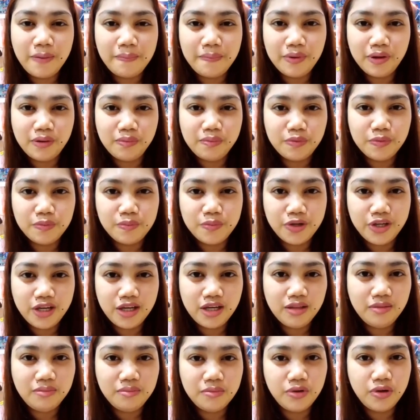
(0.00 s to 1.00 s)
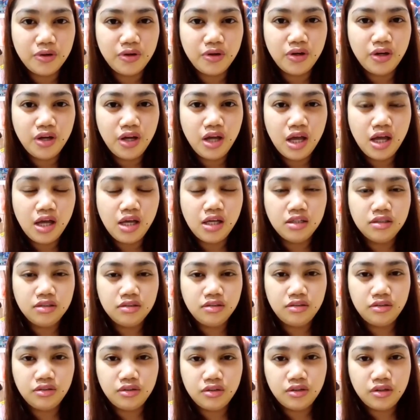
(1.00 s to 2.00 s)
pagpupuyat mo.
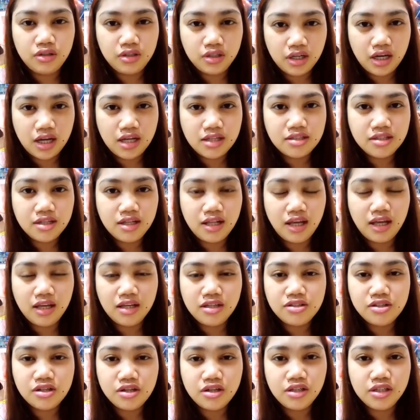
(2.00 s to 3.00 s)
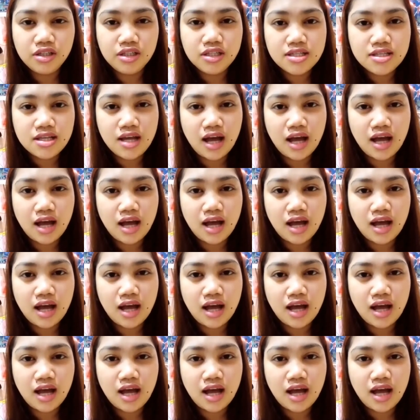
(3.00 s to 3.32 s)
So, congratulations!